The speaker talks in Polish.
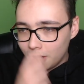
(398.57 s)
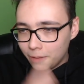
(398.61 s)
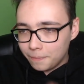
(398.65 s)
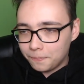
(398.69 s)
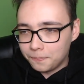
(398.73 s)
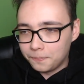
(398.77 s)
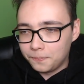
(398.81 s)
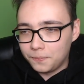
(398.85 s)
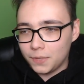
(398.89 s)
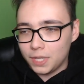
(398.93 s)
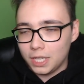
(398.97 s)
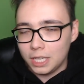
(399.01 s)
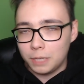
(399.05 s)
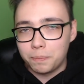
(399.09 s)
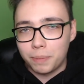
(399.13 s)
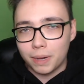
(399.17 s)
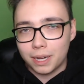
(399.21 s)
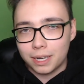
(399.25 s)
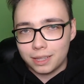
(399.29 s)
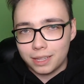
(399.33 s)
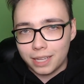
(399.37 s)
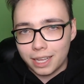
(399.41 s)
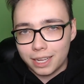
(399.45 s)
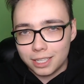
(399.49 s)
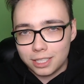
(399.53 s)
mm, ich
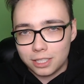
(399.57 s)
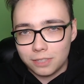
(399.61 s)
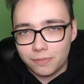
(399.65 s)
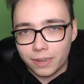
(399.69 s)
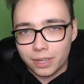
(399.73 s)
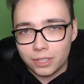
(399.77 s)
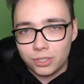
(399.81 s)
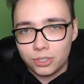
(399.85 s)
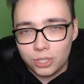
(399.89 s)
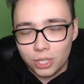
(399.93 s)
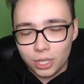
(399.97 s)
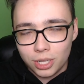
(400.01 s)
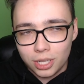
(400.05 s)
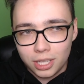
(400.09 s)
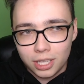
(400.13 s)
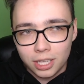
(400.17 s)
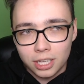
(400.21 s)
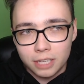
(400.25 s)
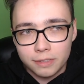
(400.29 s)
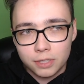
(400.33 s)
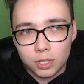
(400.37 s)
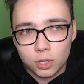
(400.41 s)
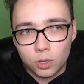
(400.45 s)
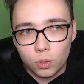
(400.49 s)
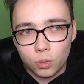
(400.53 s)
partnerstwa,
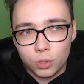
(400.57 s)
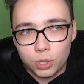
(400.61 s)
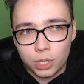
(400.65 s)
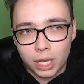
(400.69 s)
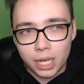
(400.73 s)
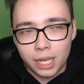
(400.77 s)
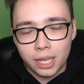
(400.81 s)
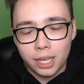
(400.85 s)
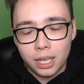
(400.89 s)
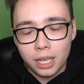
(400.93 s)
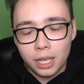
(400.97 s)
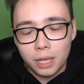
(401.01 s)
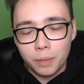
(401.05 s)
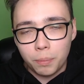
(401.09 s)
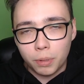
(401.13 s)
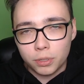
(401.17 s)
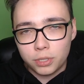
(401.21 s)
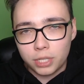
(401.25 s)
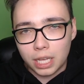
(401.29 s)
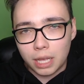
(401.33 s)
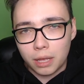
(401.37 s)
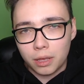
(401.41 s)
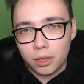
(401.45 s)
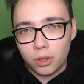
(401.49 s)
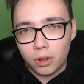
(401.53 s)
czyli w skrócie
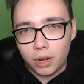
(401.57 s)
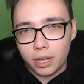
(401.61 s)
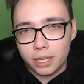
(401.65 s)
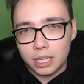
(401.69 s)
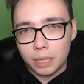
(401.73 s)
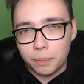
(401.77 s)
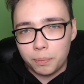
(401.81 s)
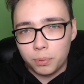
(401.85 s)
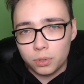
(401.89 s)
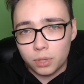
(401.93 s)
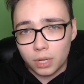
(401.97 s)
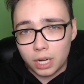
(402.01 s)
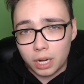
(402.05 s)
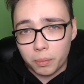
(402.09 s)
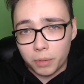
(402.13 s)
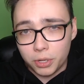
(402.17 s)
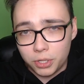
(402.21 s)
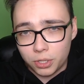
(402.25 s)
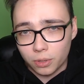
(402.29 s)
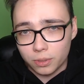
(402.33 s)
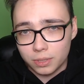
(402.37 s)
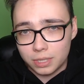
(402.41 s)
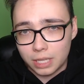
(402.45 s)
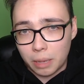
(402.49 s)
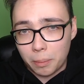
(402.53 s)
poczekam kolejne półtora
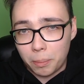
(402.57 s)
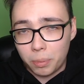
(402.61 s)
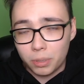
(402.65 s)
miesiąca,